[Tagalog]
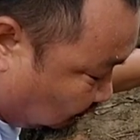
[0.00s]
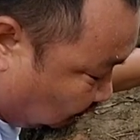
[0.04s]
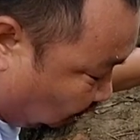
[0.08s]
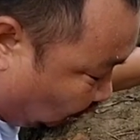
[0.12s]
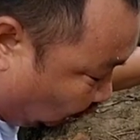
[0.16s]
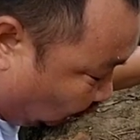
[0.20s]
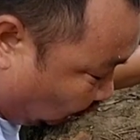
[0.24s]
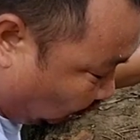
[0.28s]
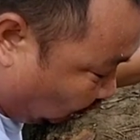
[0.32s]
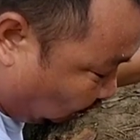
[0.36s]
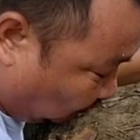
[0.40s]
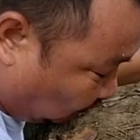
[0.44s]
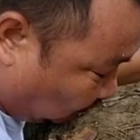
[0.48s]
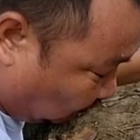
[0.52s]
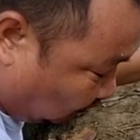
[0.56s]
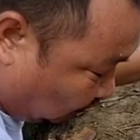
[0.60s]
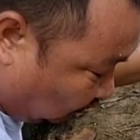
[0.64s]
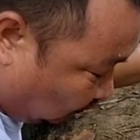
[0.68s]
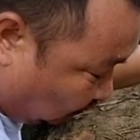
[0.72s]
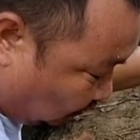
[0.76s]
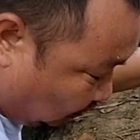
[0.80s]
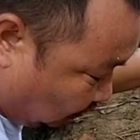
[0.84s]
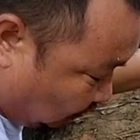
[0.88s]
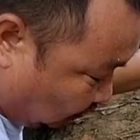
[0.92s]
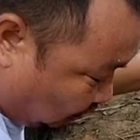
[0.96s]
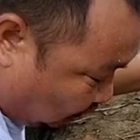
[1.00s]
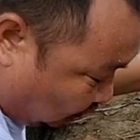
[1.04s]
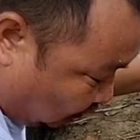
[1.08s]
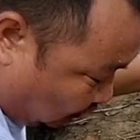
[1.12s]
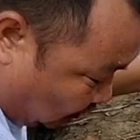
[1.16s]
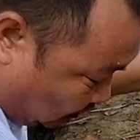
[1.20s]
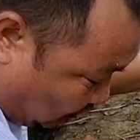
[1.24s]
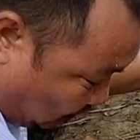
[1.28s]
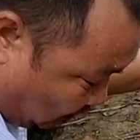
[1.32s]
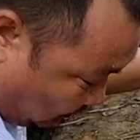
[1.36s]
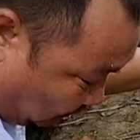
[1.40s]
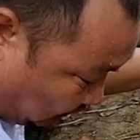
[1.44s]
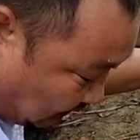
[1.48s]
no?
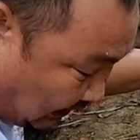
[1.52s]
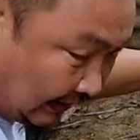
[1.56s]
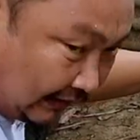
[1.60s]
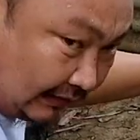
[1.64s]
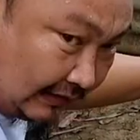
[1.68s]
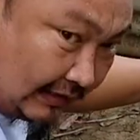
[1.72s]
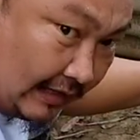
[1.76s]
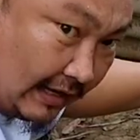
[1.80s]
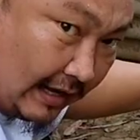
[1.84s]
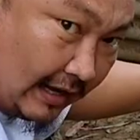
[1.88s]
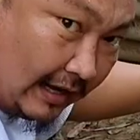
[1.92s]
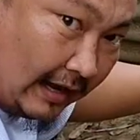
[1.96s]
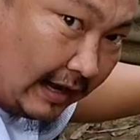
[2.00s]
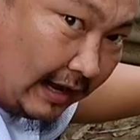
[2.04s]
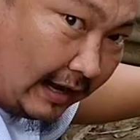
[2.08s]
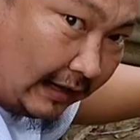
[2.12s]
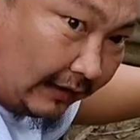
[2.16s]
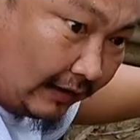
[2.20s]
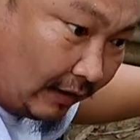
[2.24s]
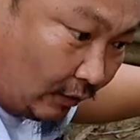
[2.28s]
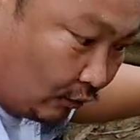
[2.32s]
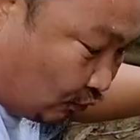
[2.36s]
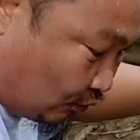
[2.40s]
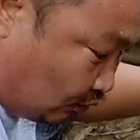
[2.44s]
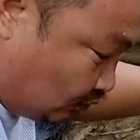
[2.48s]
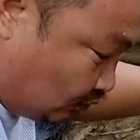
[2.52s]
darating ang araw,